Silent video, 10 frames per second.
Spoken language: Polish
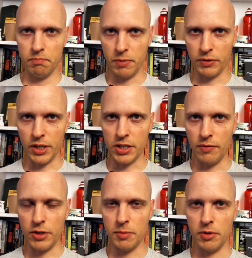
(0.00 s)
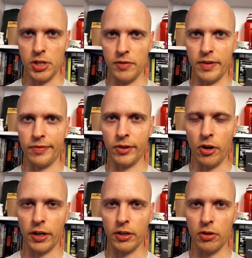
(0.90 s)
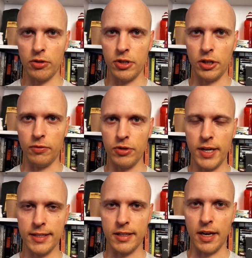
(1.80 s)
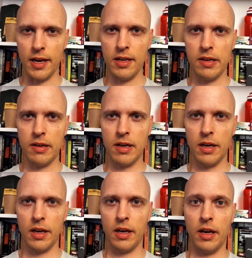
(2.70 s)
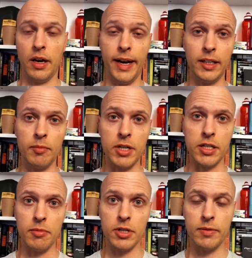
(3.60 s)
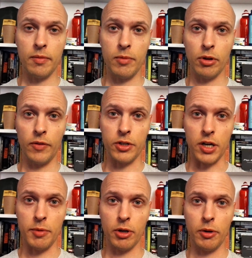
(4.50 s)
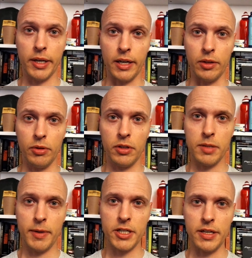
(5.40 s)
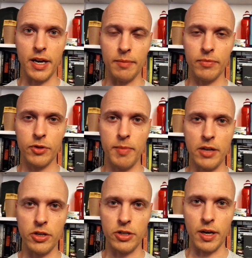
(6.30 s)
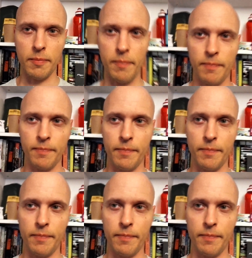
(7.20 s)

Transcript: Powtarzam, widzimy się we wtorek o godzinie 20. A ja tymczasem życzę Wam miłego wieczora, miłego weekendu i do zobaczenia. Trzymajcie się!